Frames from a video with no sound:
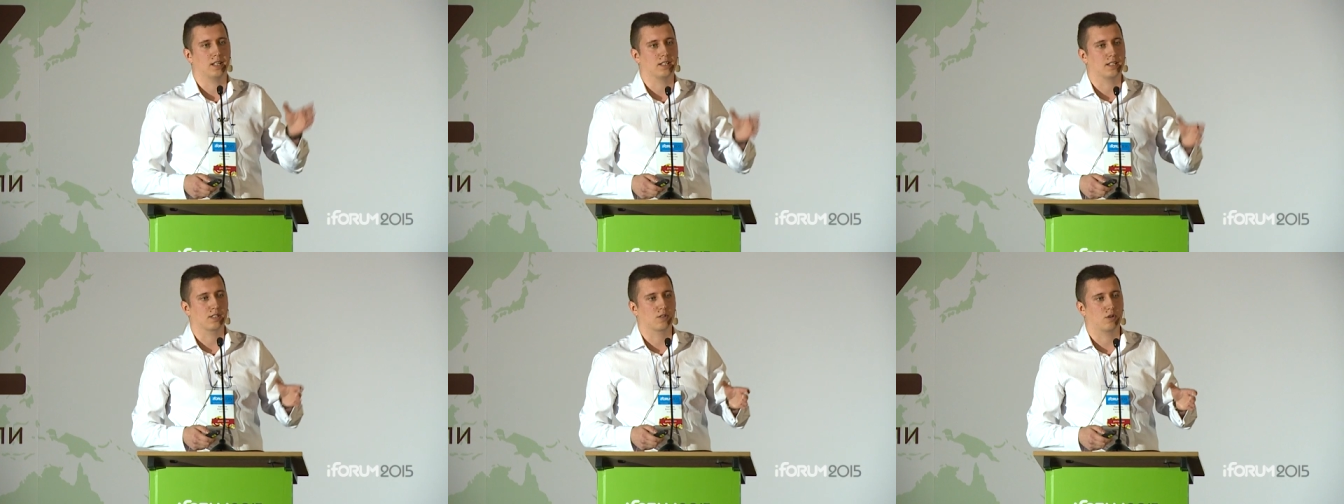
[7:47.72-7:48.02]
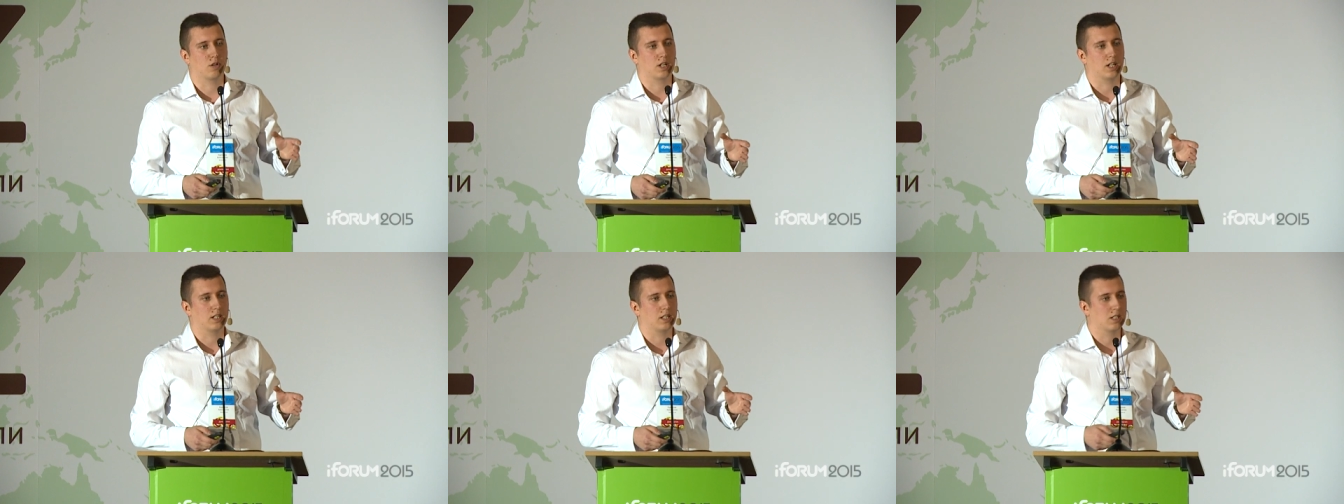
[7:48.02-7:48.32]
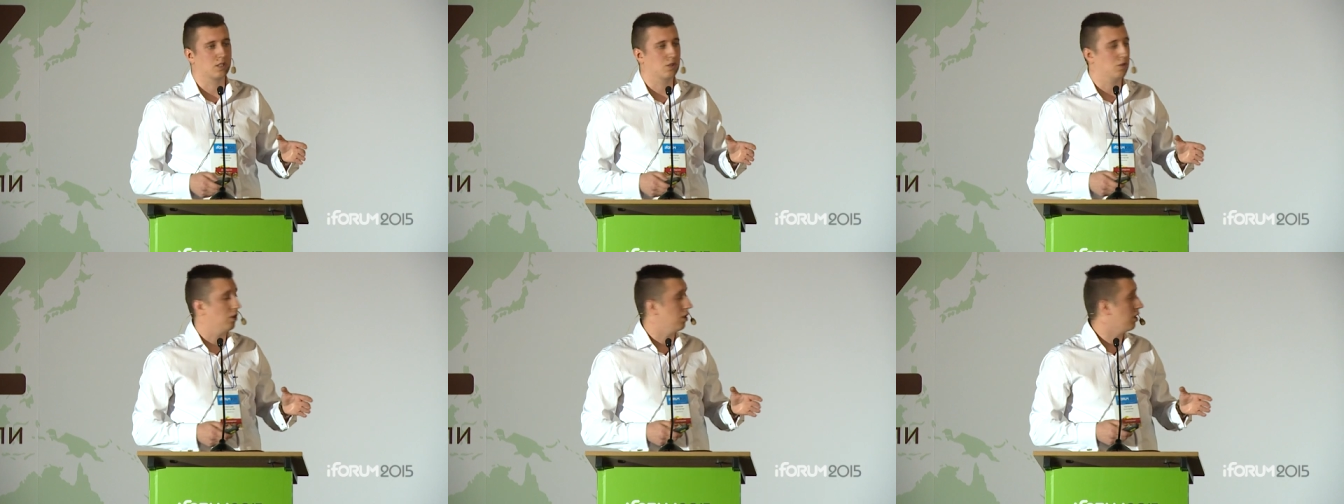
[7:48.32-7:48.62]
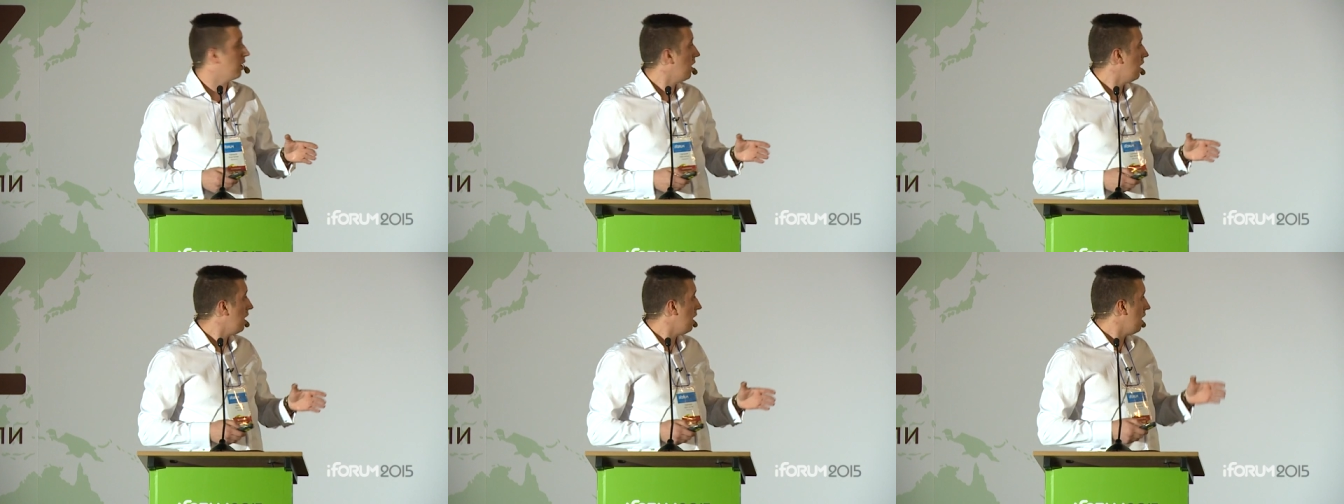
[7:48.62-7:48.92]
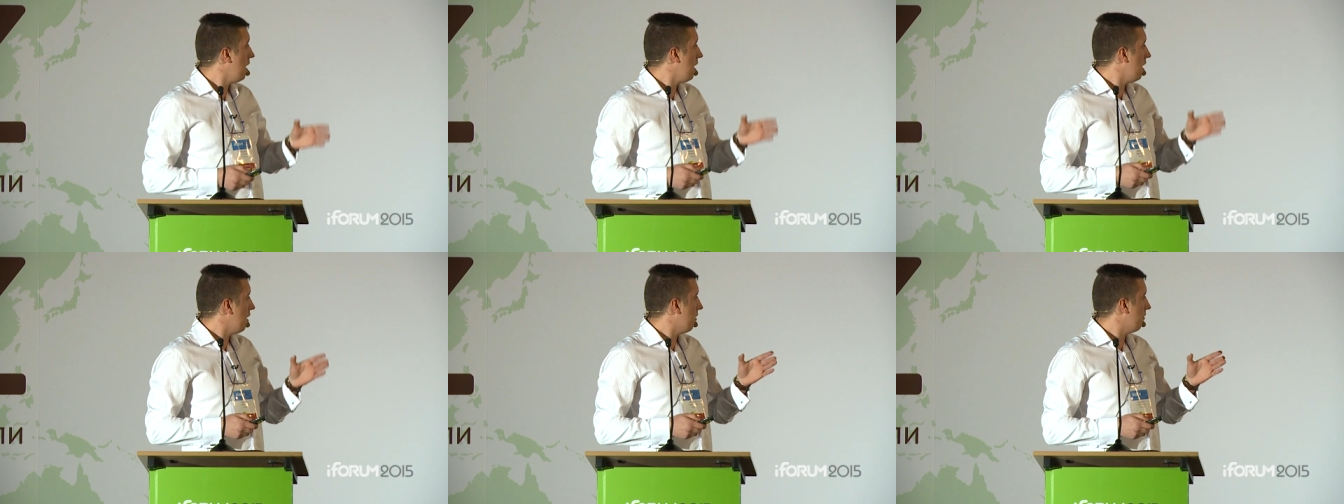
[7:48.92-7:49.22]
знаете, сколько это стоит,
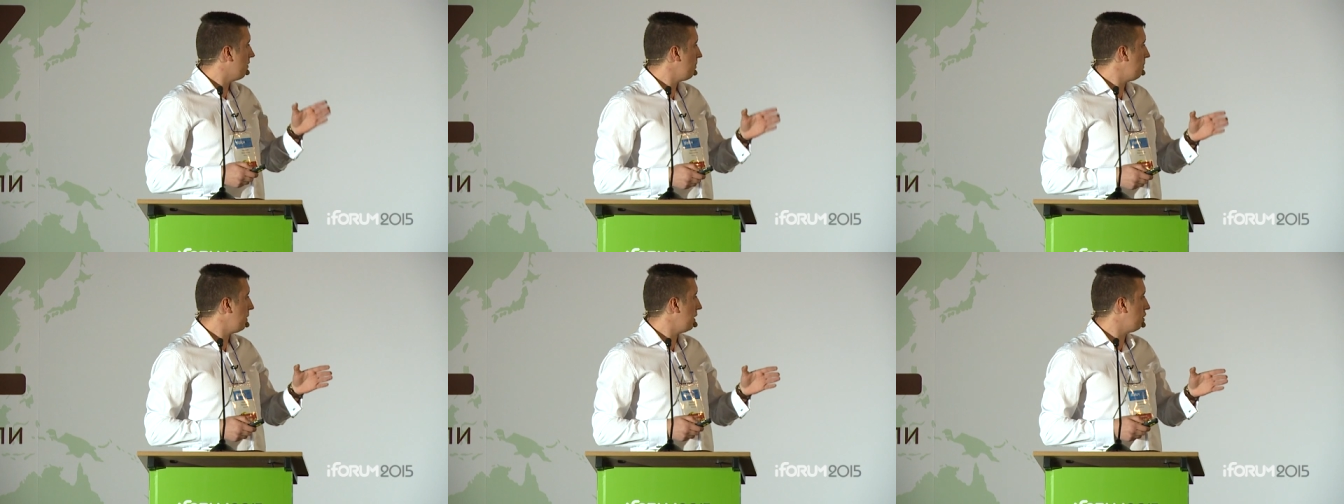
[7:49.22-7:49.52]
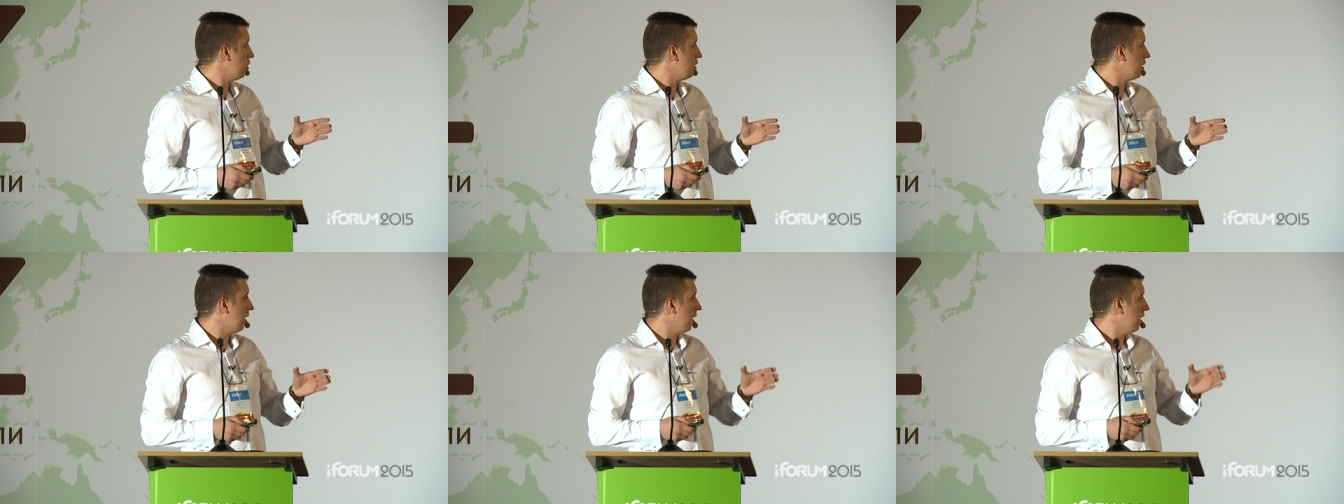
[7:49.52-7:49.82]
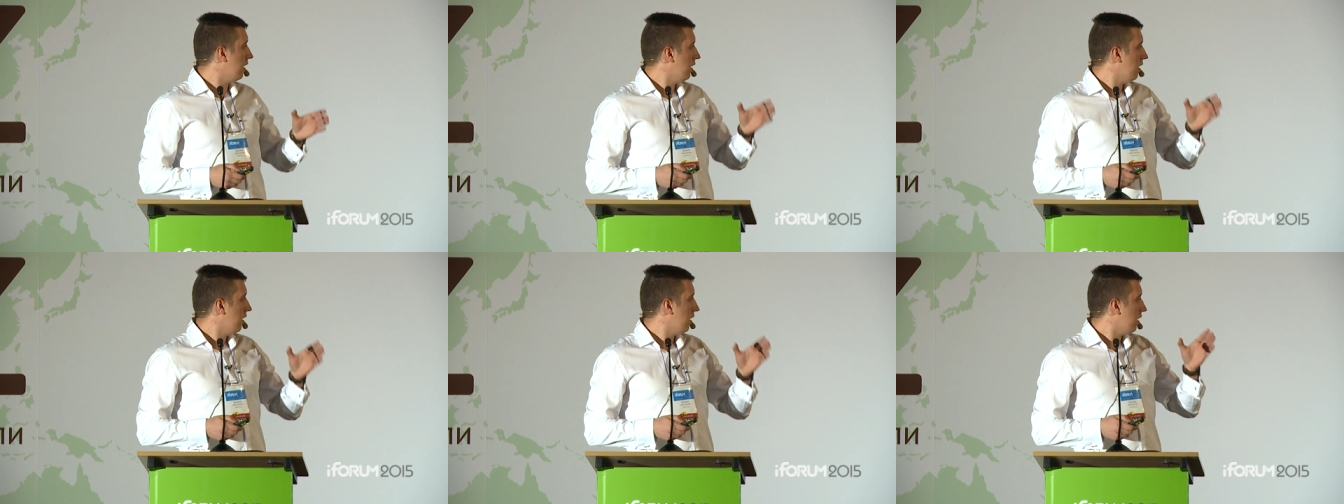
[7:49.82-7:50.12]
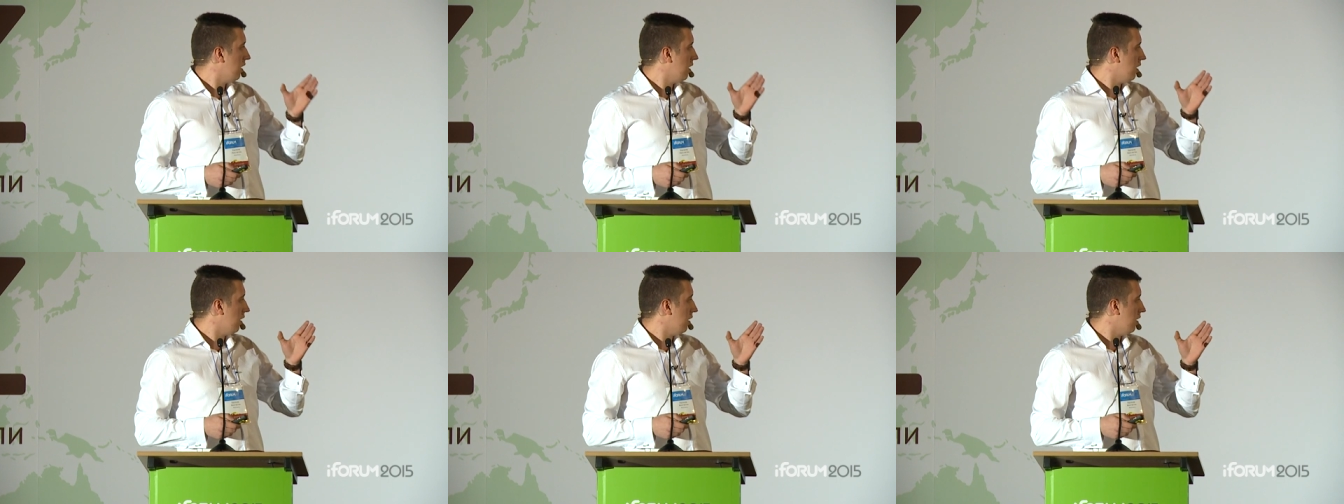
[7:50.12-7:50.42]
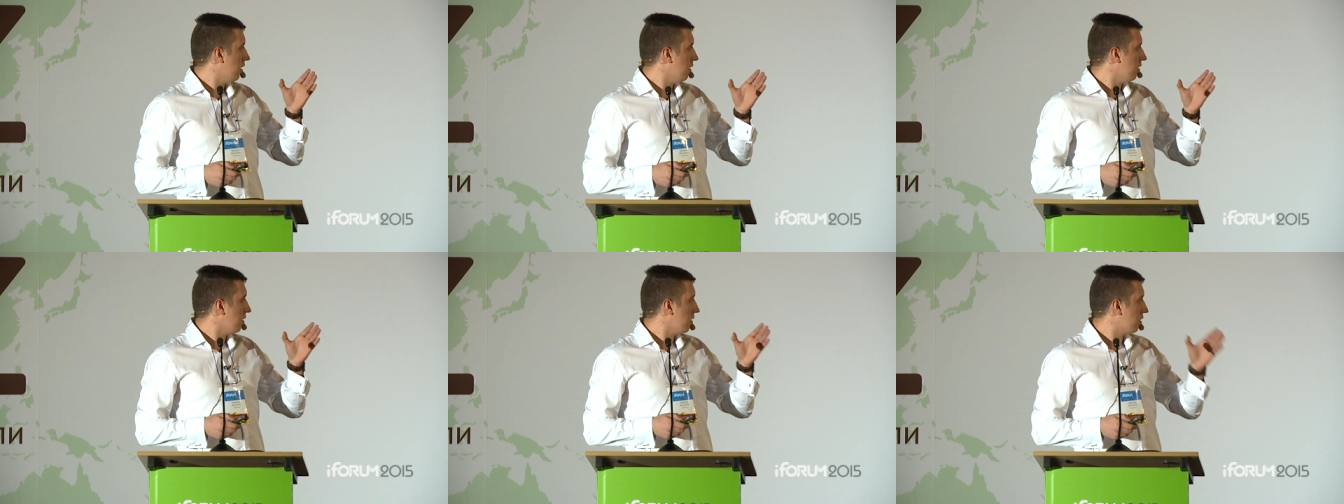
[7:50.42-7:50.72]
вы берете
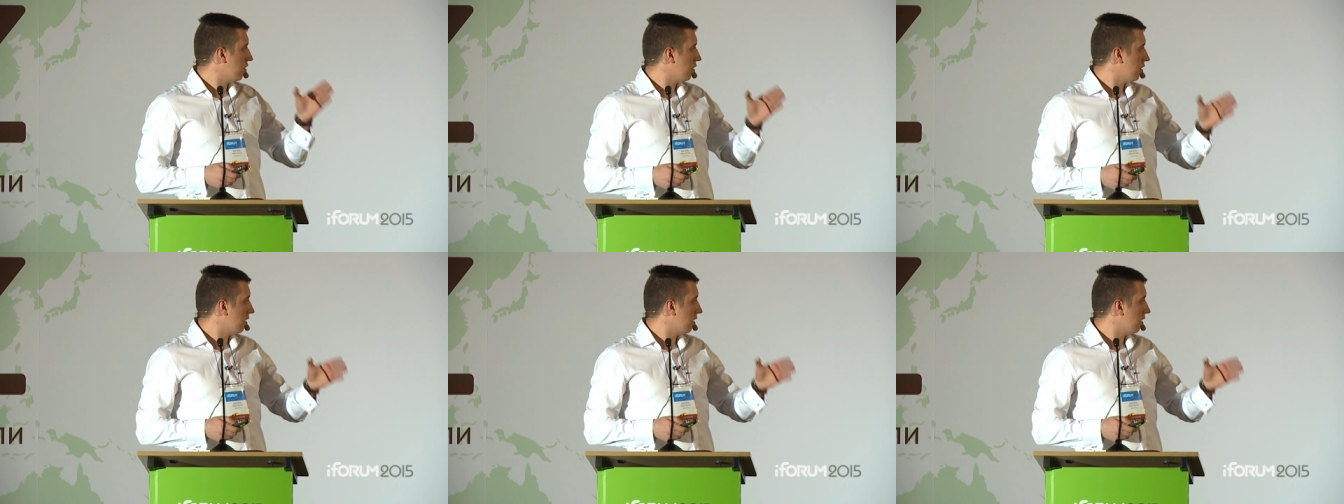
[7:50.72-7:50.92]
а,